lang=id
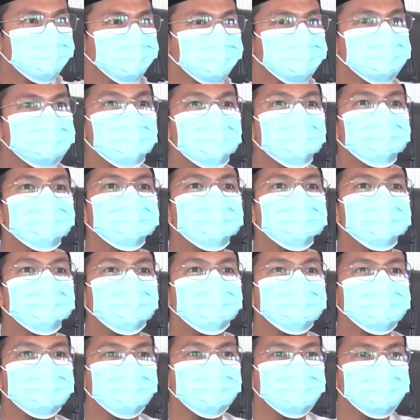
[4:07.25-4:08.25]
Dengan
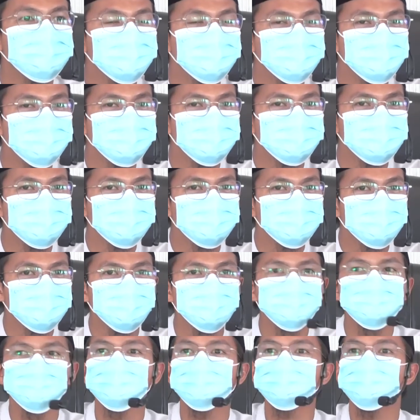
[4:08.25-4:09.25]
mendekatkan diri
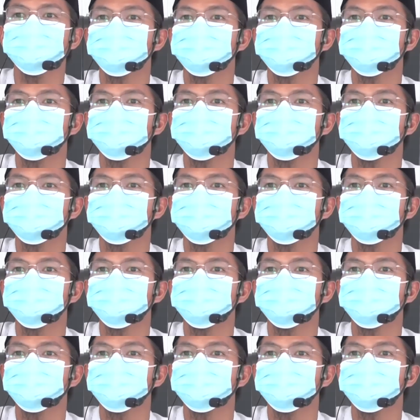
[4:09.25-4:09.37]
untuk